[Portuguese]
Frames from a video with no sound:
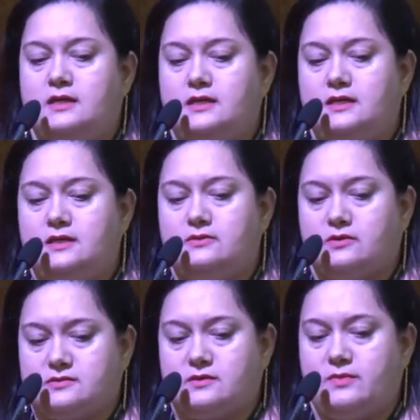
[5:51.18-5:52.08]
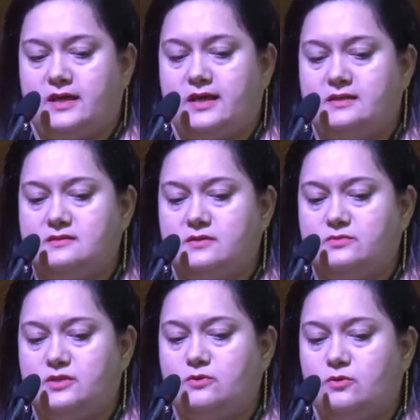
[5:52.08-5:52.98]
e nós também
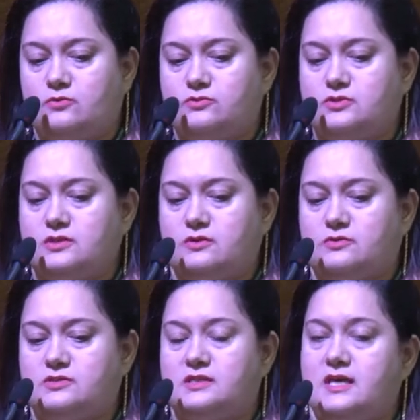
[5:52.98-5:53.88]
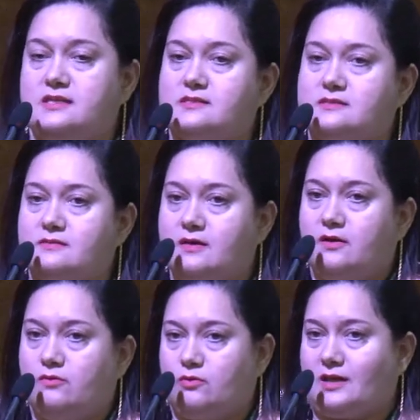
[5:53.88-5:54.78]
realizamos encontros de neurociências
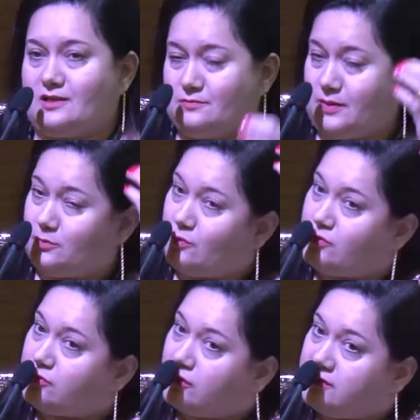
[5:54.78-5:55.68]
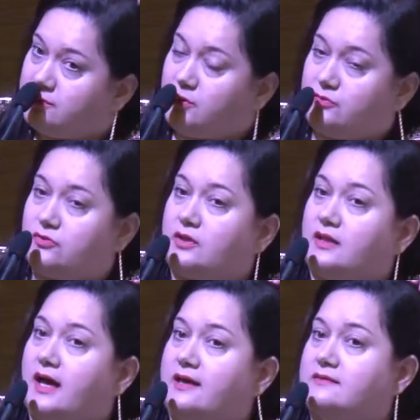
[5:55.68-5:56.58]
voltados para professores e
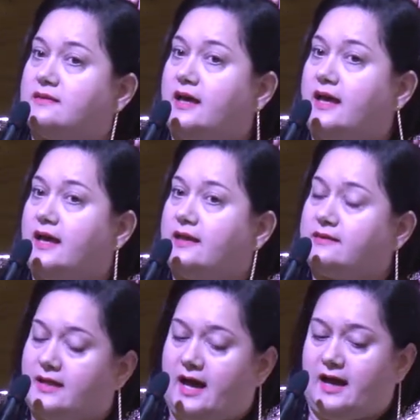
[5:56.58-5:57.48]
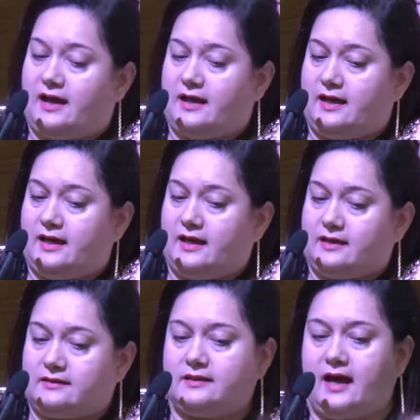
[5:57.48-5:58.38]
profissionais é, da,
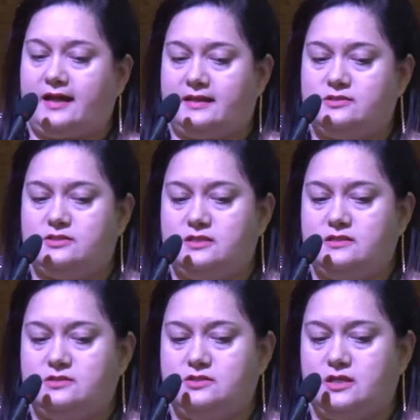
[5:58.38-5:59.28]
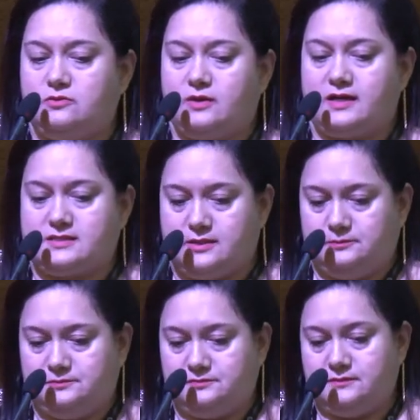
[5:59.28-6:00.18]
é, da área de, de
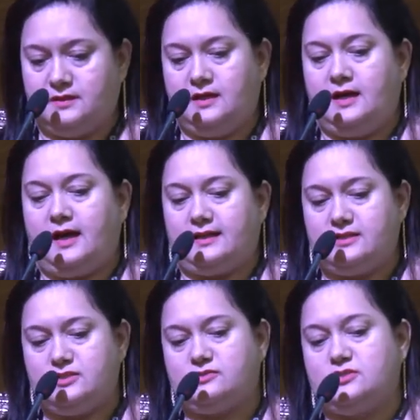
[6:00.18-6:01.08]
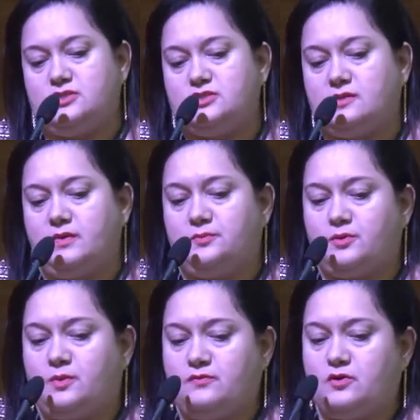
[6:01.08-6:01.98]
educação. Além disso, a gente também
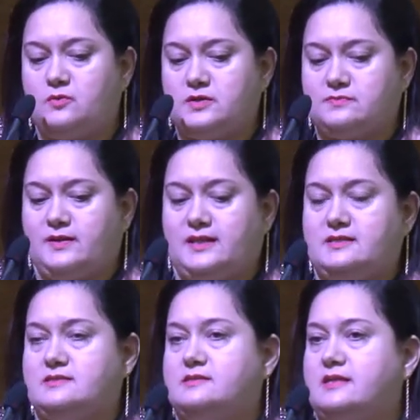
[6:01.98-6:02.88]
promove algumas palestras